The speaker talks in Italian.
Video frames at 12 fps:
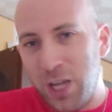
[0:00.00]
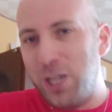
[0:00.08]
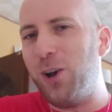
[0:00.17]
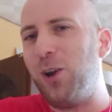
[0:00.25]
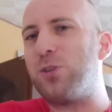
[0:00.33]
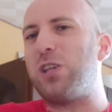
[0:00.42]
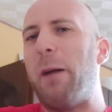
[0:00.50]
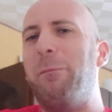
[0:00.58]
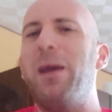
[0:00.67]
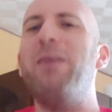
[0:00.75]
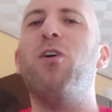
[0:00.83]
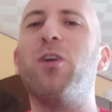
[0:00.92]
Io lo
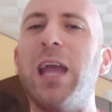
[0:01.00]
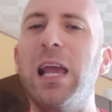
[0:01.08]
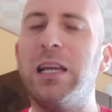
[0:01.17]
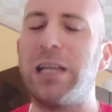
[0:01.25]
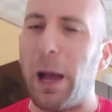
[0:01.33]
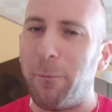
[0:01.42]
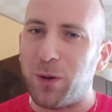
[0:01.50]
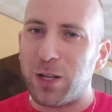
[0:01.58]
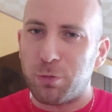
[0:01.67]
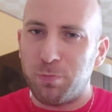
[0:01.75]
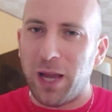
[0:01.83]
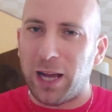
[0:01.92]
sapevo che il capo
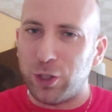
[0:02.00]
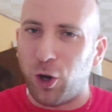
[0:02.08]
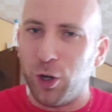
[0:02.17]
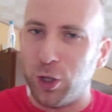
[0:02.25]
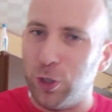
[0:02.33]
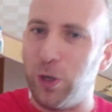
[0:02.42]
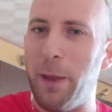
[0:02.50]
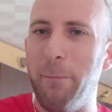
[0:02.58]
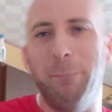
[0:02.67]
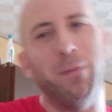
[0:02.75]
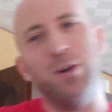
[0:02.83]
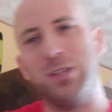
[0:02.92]
espiatorio d'ora
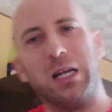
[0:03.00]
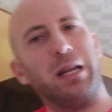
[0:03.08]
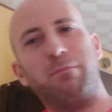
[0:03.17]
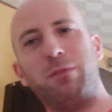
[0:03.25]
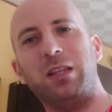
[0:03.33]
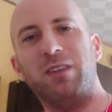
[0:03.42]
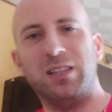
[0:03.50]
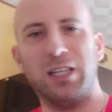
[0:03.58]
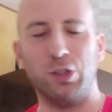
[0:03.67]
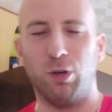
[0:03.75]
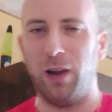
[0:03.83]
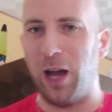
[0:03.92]
in poi sarebbe
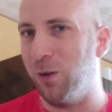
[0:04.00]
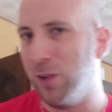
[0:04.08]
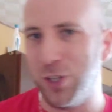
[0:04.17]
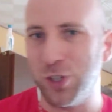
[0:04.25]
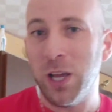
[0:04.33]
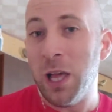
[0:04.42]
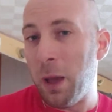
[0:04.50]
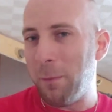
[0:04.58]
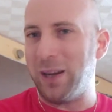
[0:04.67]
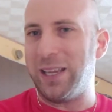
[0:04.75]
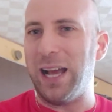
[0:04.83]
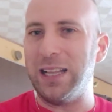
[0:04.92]
diventato Vlaovic.
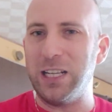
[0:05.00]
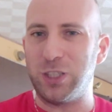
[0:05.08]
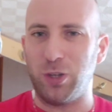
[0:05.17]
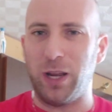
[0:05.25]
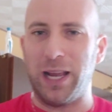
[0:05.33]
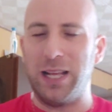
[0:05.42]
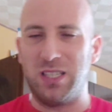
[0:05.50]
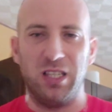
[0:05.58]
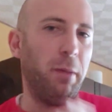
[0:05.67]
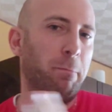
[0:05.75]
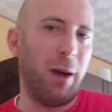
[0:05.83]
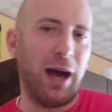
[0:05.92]
Perché adesso, ragazzi,
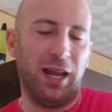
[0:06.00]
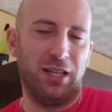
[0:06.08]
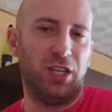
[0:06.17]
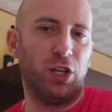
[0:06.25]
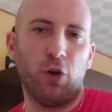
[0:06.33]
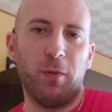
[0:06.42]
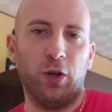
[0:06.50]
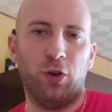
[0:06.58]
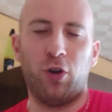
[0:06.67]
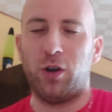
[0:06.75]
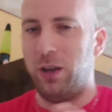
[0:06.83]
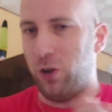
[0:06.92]
Di Bala, siccome non
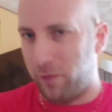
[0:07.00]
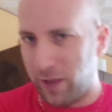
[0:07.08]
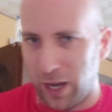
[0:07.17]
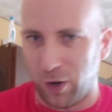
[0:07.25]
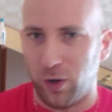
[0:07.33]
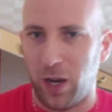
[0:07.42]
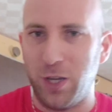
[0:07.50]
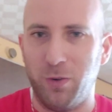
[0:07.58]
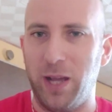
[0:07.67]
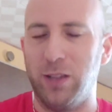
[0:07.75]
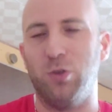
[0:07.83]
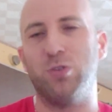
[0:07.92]
lo rinnoverà con la
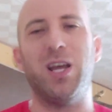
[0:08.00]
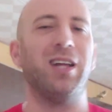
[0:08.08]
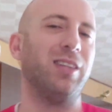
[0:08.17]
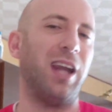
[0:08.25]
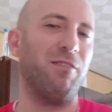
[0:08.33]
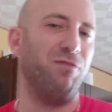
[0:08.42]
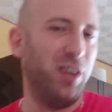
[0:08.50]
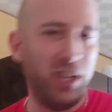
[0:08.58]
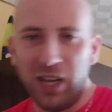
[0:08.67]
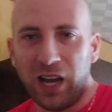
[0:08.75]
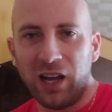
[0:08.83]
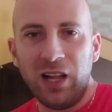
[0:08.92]
Juventus e andrà
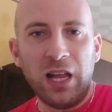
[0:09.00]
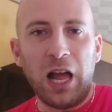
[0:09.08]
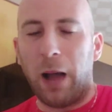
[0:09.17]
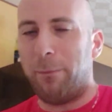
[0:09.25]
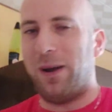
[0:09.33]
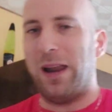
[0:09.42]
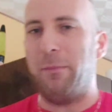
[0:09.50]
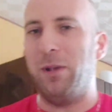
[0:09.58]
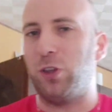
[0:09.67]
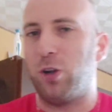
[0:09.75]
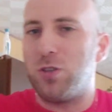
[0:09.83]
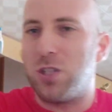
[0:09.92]
via a
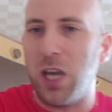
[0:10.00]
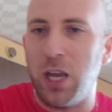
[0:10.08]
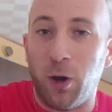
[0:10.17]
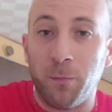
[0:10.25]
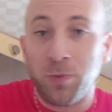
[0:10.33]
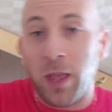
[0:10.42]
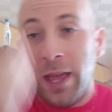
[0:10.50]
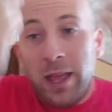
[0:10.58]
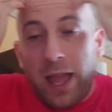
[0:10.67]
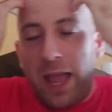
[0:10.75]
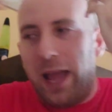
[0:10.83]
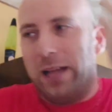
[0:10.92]
parametro zero,
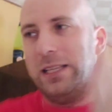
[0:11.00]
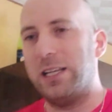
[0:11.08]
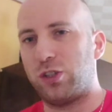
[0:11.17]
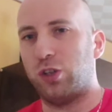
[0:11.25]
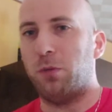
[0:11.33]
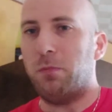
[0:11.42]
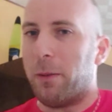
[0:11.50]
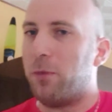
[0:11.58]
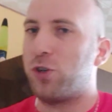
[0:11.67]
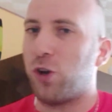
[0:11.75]
e adesso dobbiamo,